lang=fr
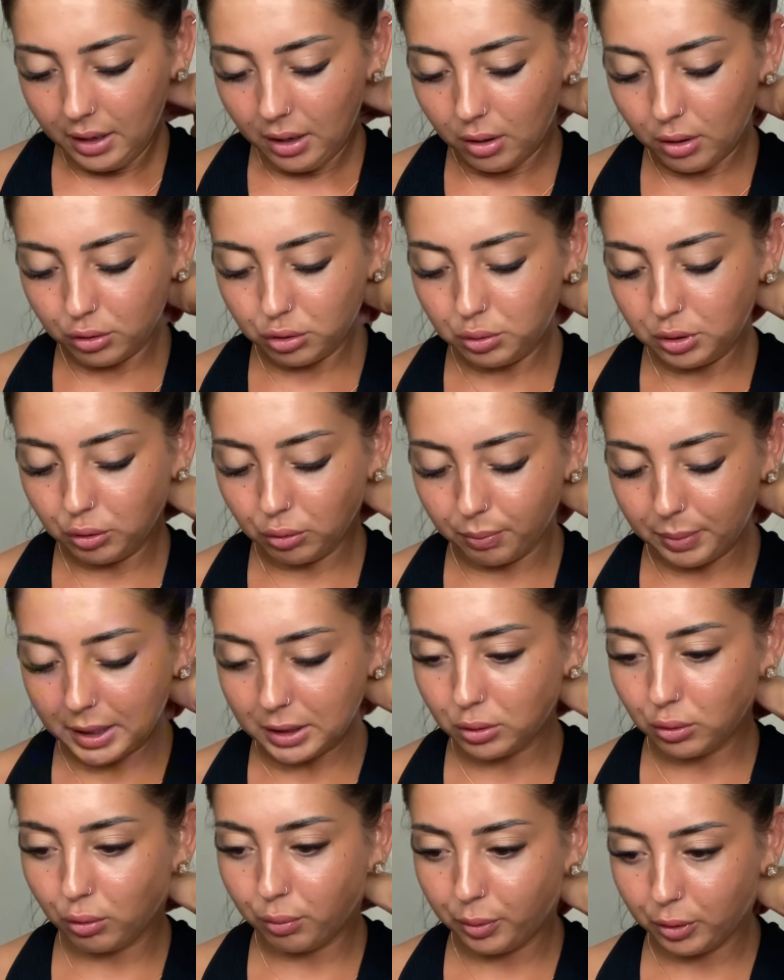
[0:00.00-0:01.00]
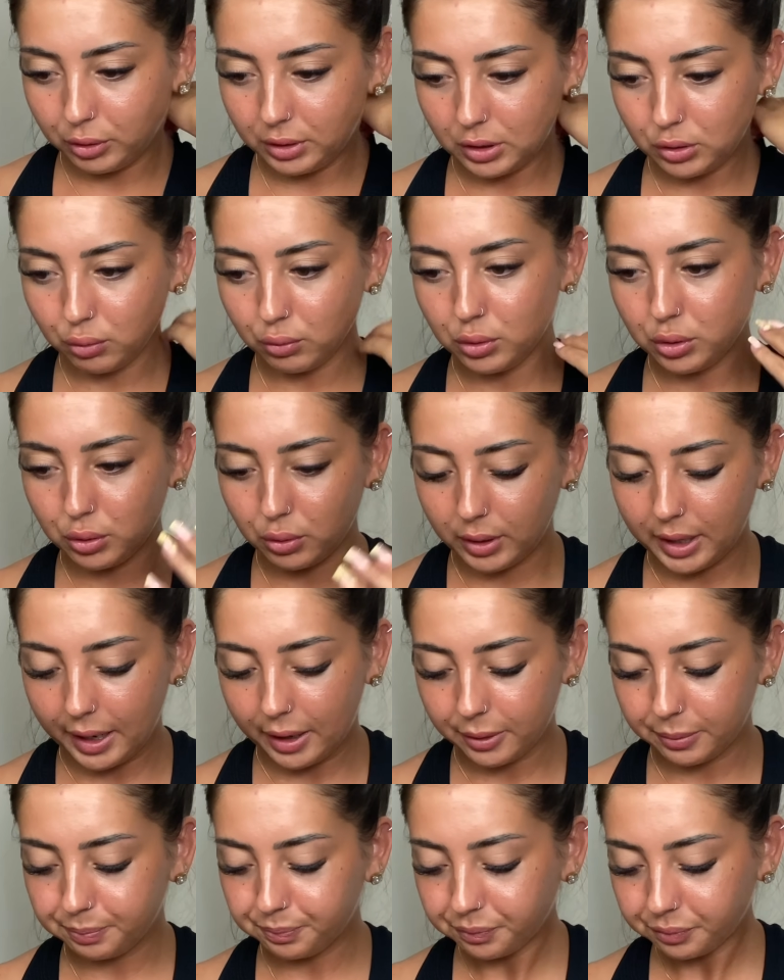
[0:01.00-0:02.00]
Ensuite, on passe aux protections
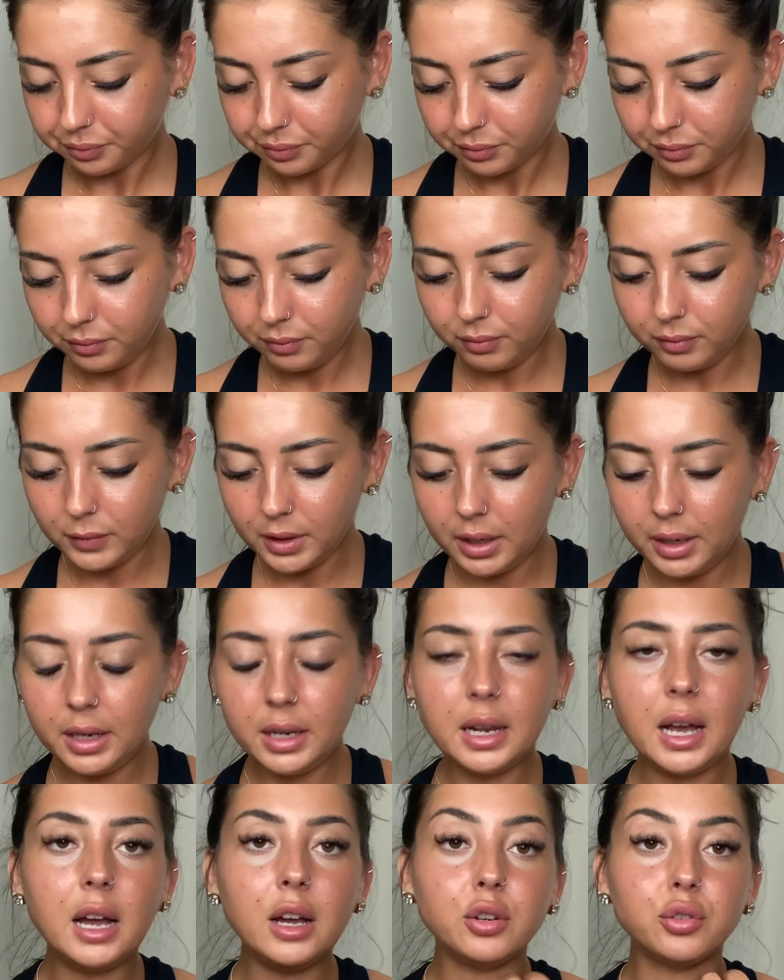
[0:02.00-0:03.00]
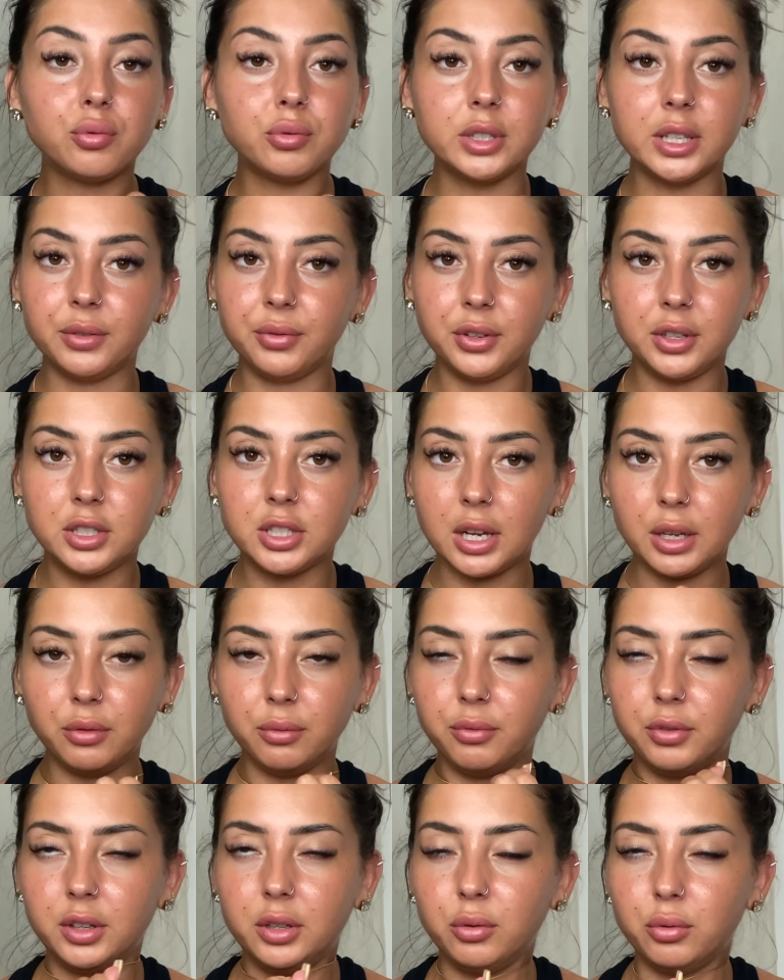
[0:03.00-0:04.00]
solaires. Et là, je vous ai fait déjà
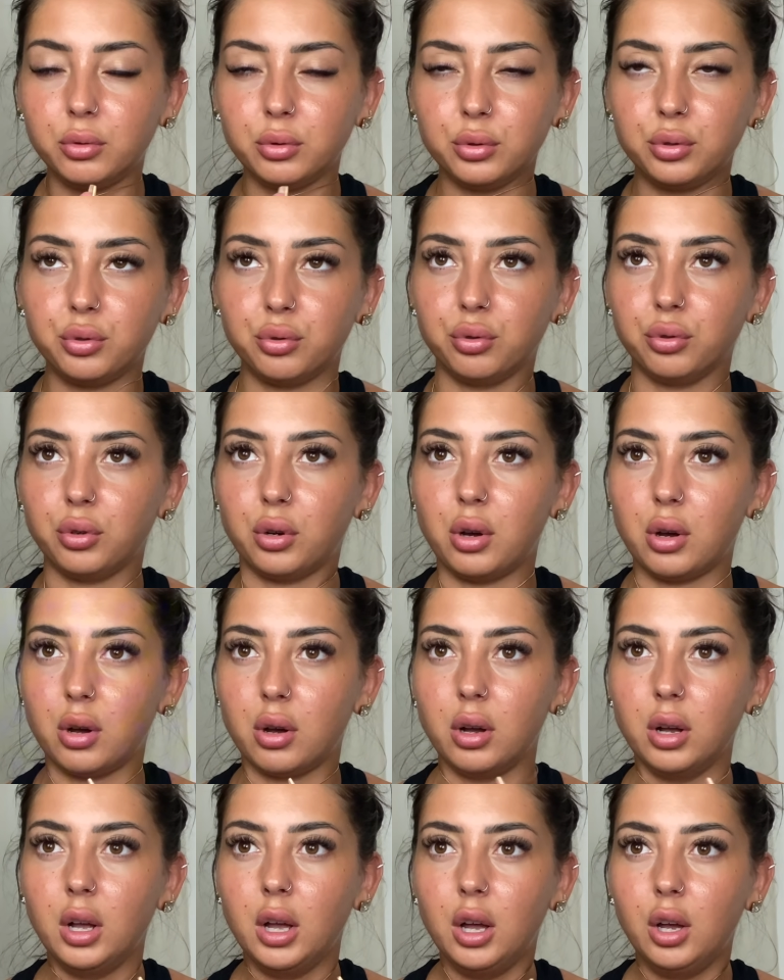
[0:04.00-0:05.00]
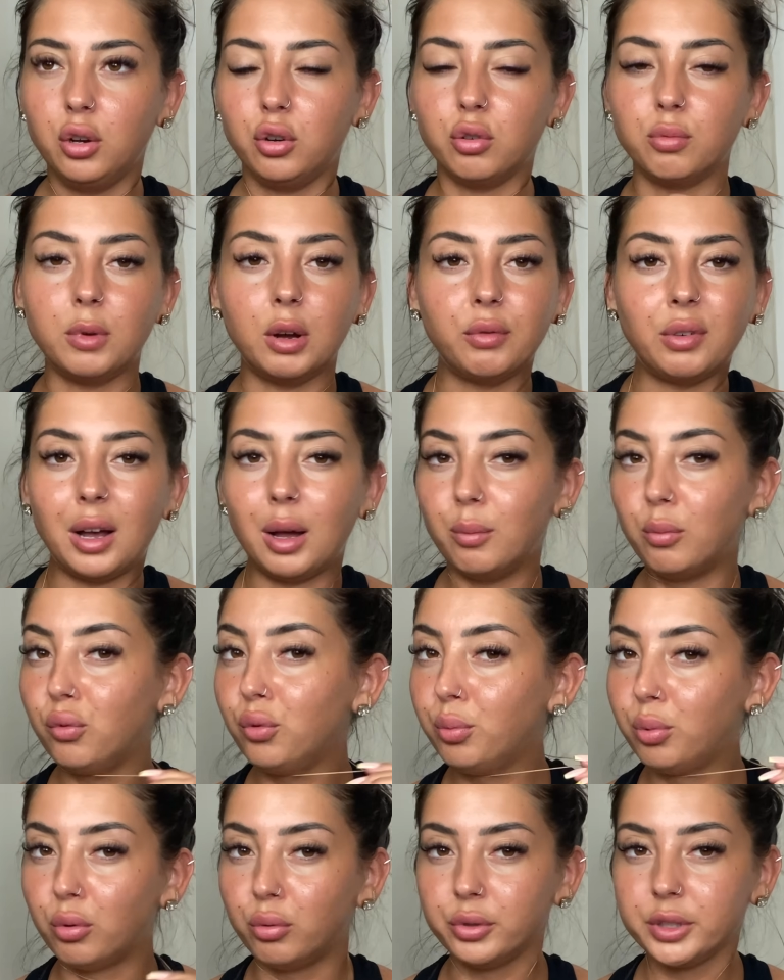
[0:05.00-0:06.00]
une vidéo sur... Euh, comment avoir un beau
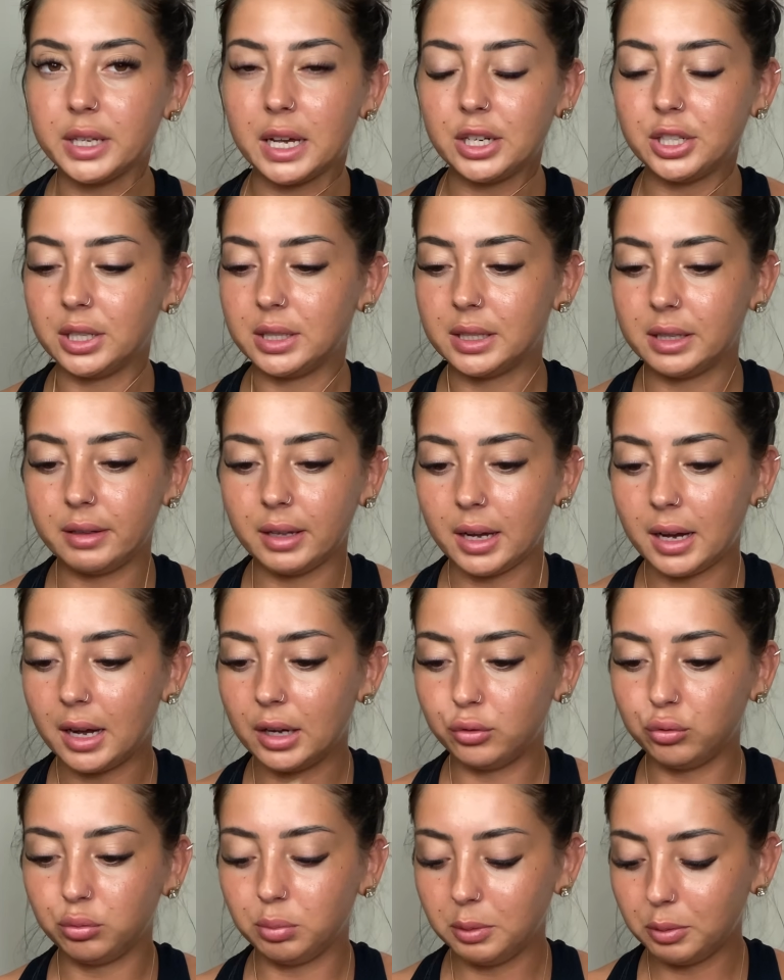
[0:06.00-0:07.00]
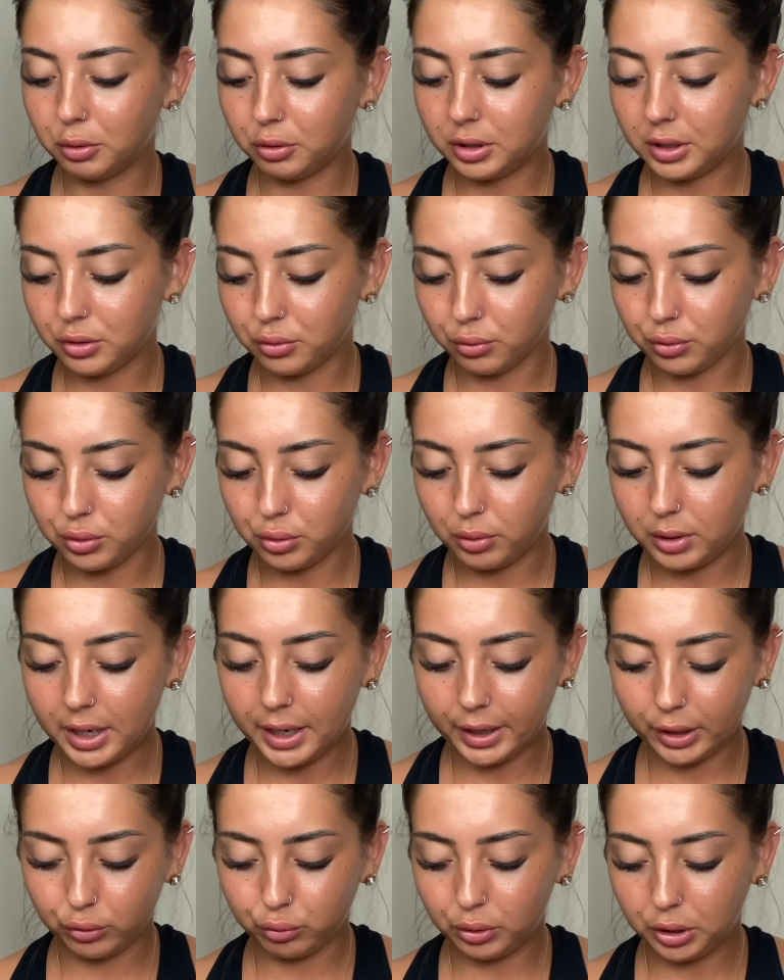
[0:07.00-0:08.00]
bronzage, etc. Toutes mes protections
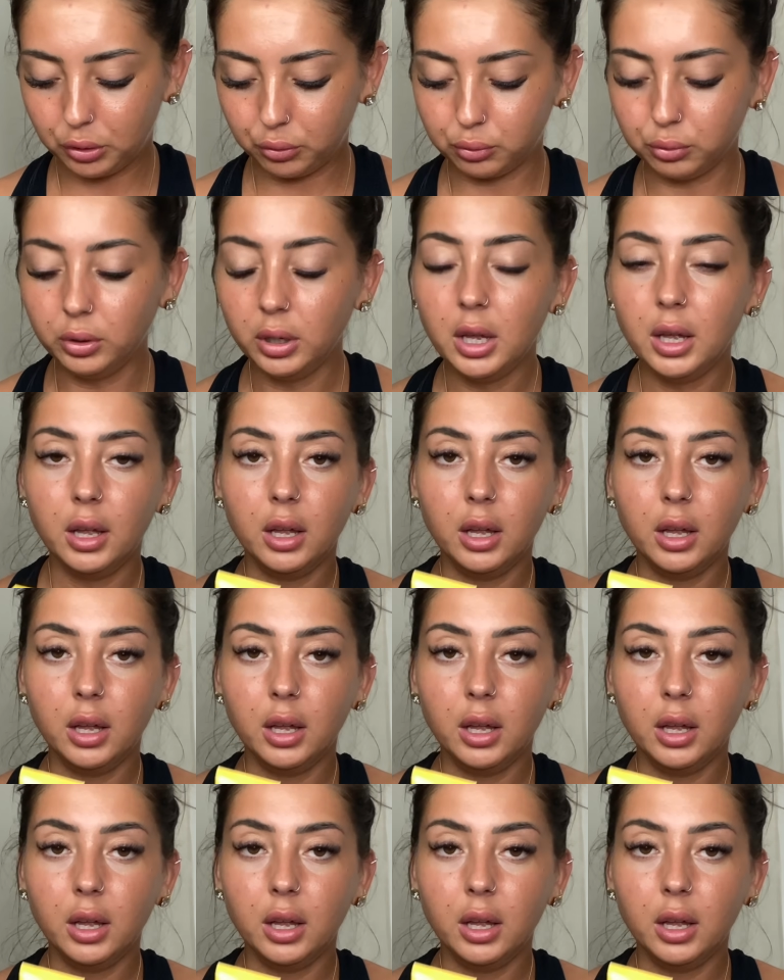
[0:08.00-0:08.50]
solaires et tout et tout.